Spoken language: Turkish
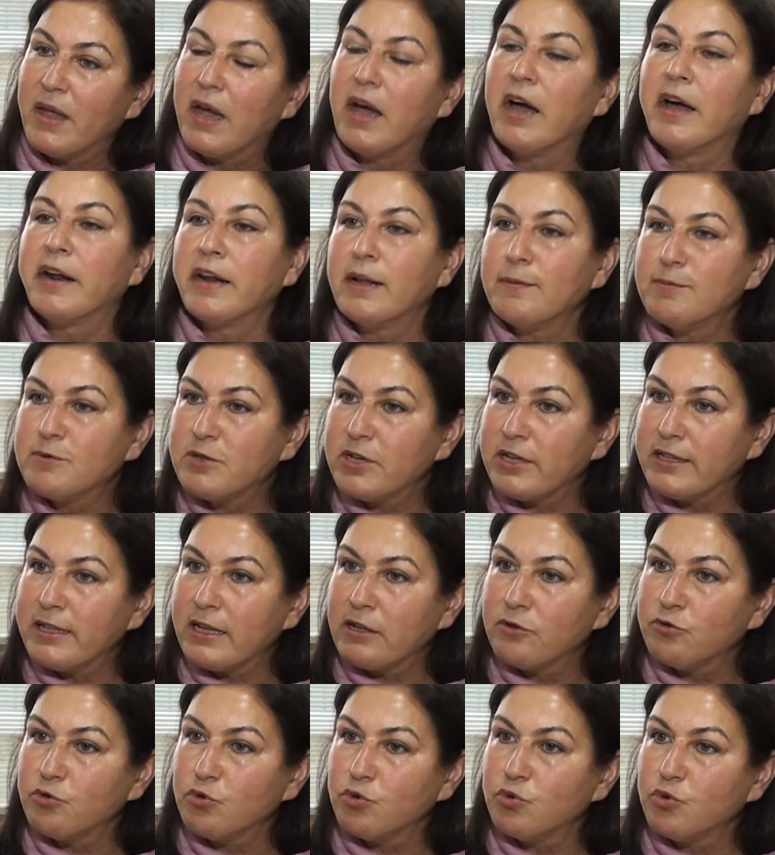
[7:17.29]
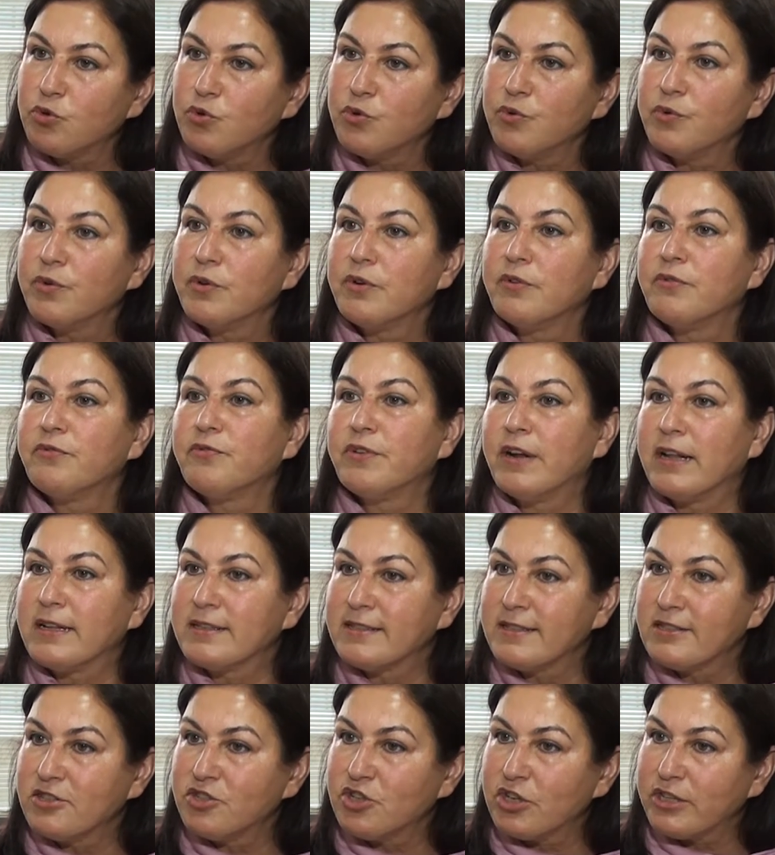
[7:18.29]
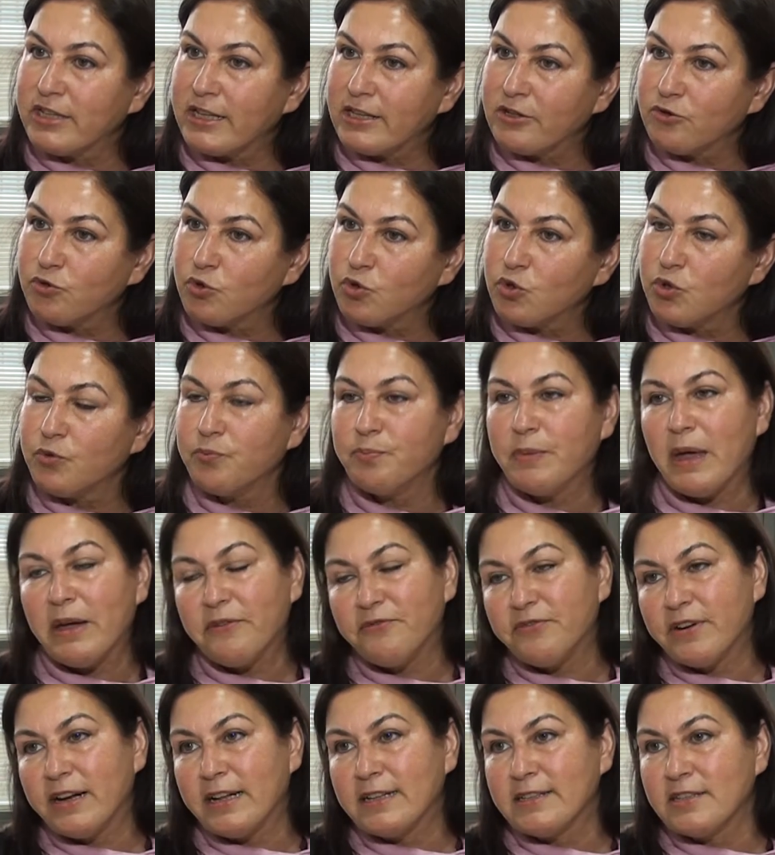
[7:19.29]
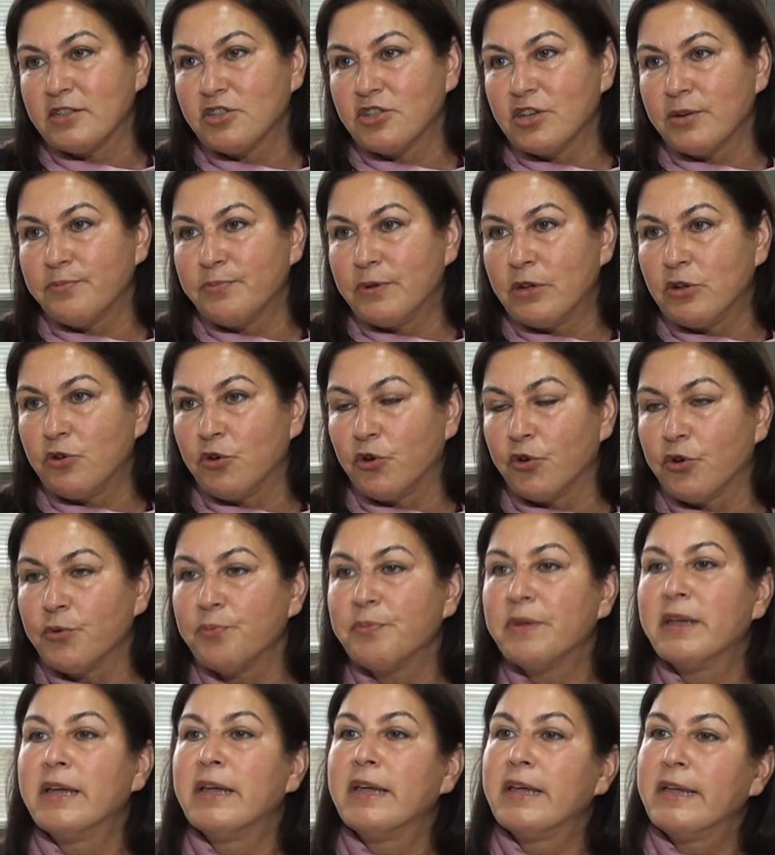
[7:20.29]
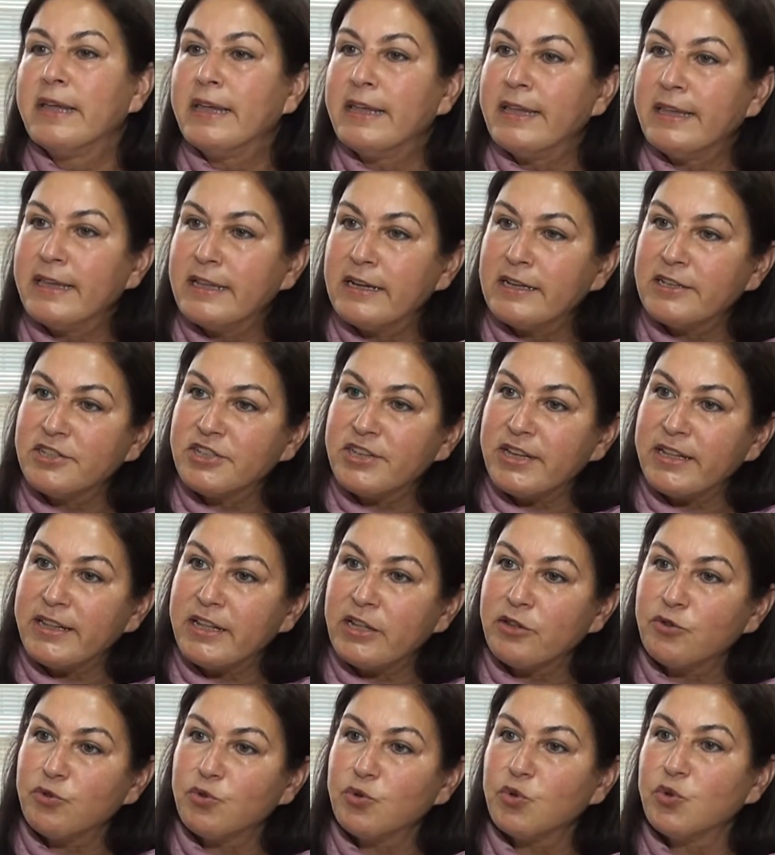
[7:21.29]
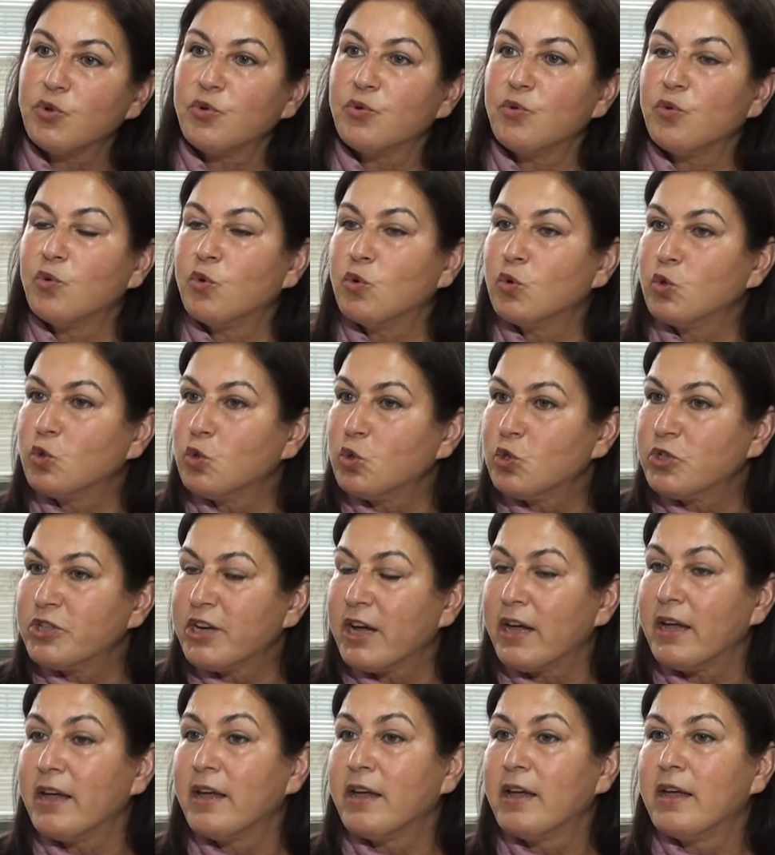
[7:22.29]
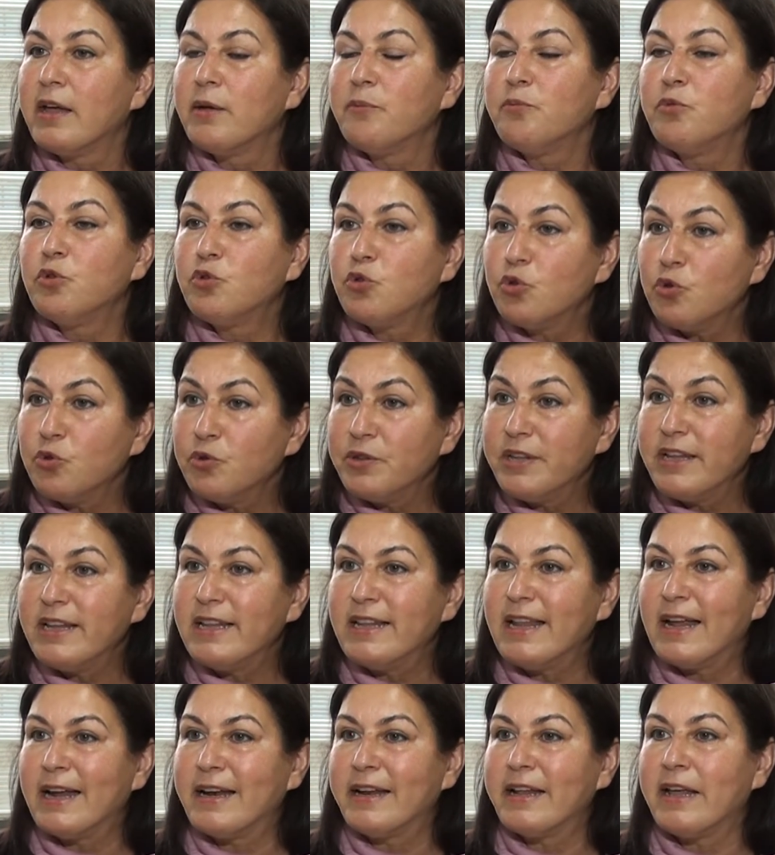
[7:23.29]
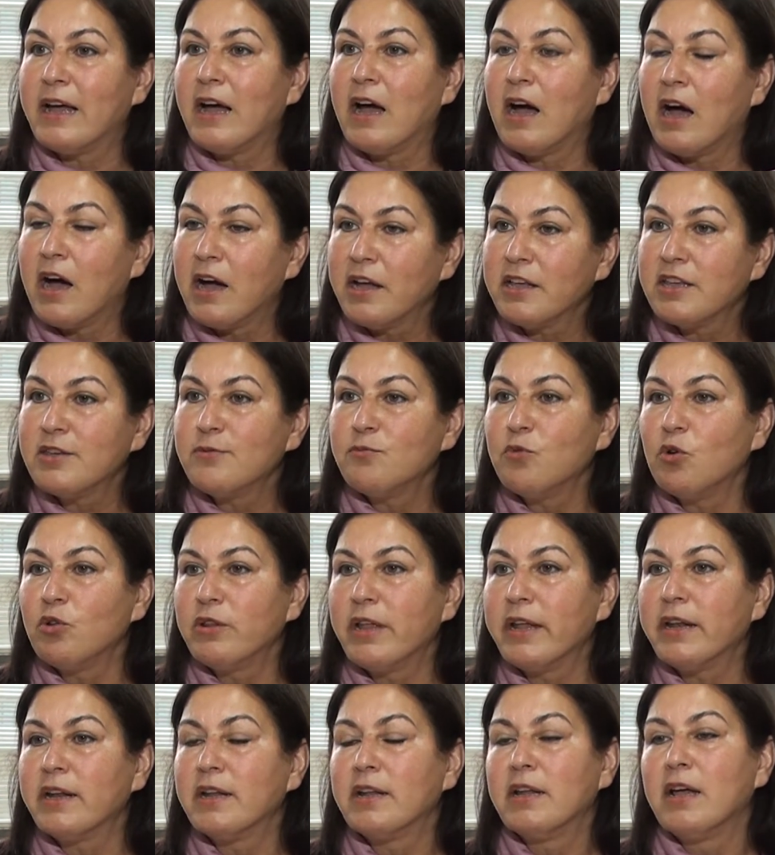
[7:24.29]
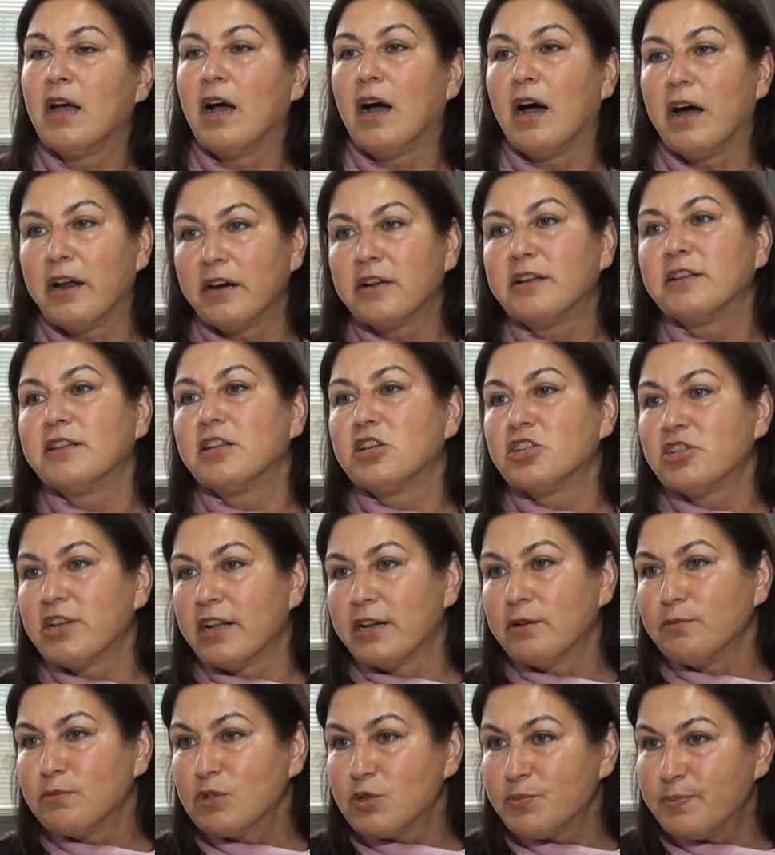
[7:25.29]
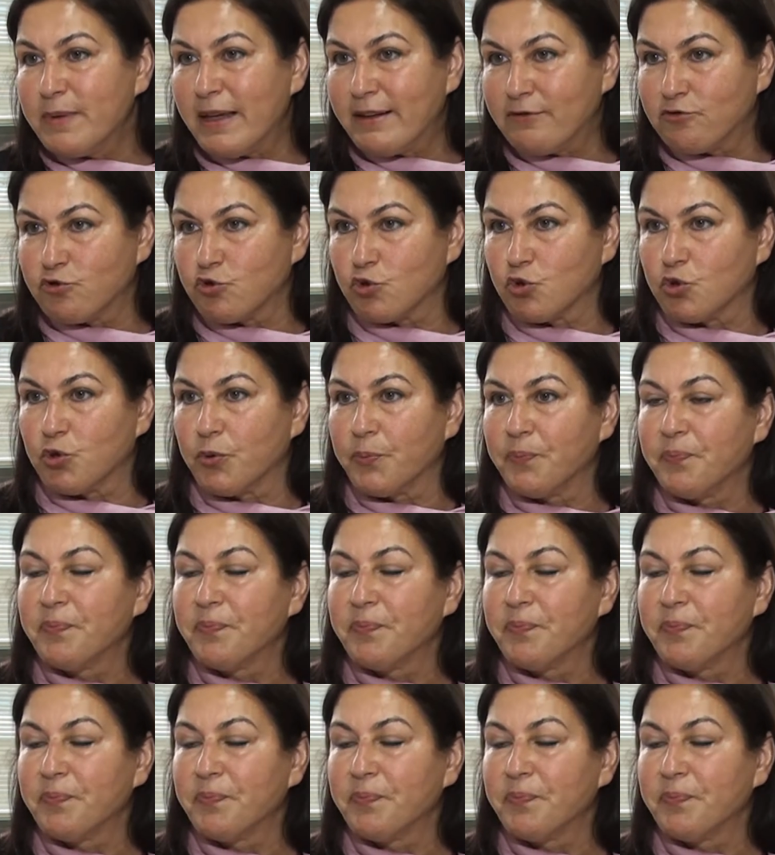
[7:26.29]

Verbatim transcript: Arapçadan tutun, Fransızcadan tutun ben Fransızca biliyorum. Evet. İngilizceden tutun Urduca bütün dillere hakim olan arkadaşlarımız mevcut.